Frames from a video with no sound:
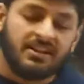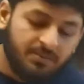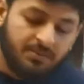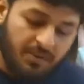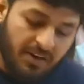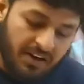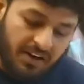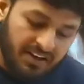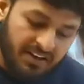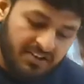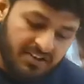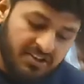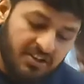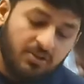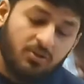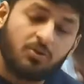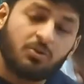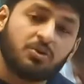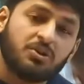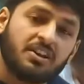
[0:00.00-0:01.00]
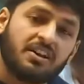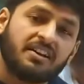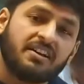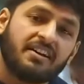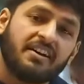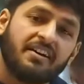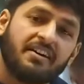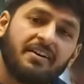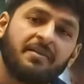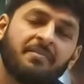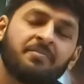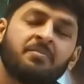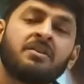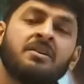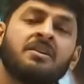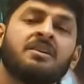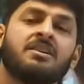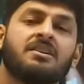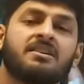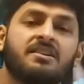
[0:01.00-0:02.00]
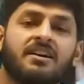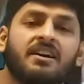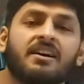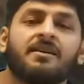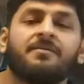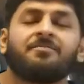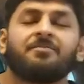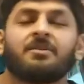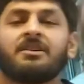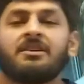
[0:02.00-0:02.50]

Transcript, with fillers: ट्रांसप्लांटेशन होता क्या है या